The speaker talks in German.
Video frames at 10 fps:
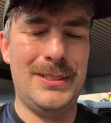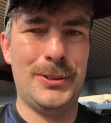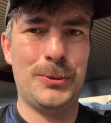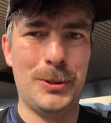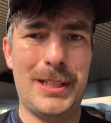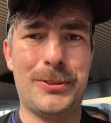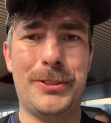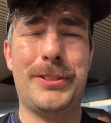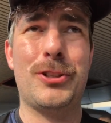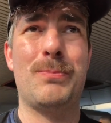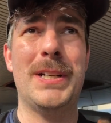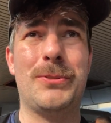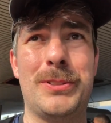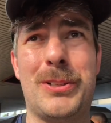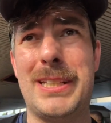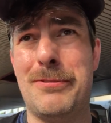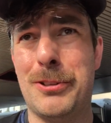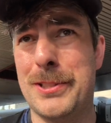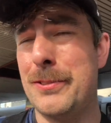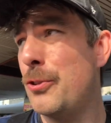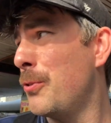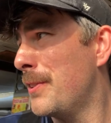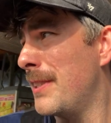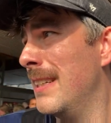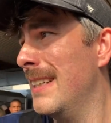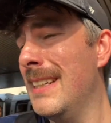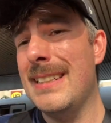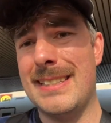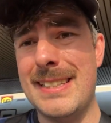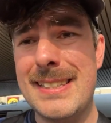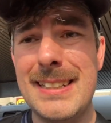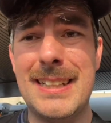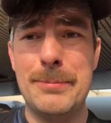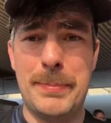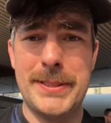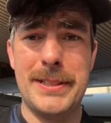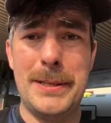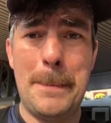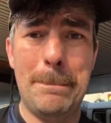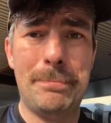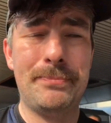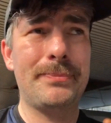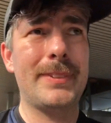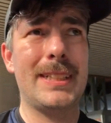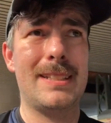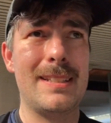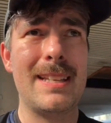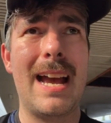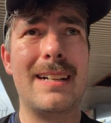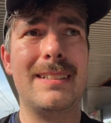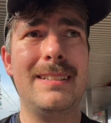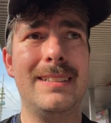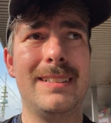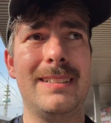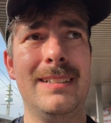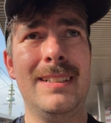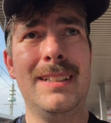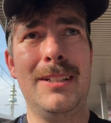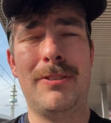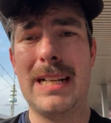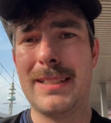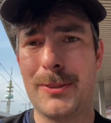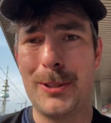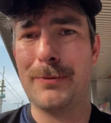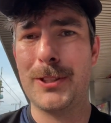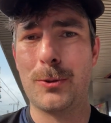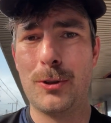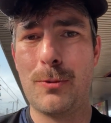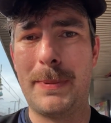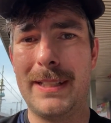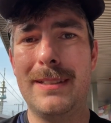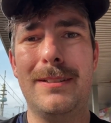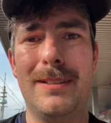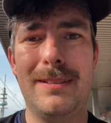Julian Günther Schmidt und auch der Pfostenschuss. Das ist dann halt bitter, das ist ärgerlich. Vielleicht sollten wir so ein Spiel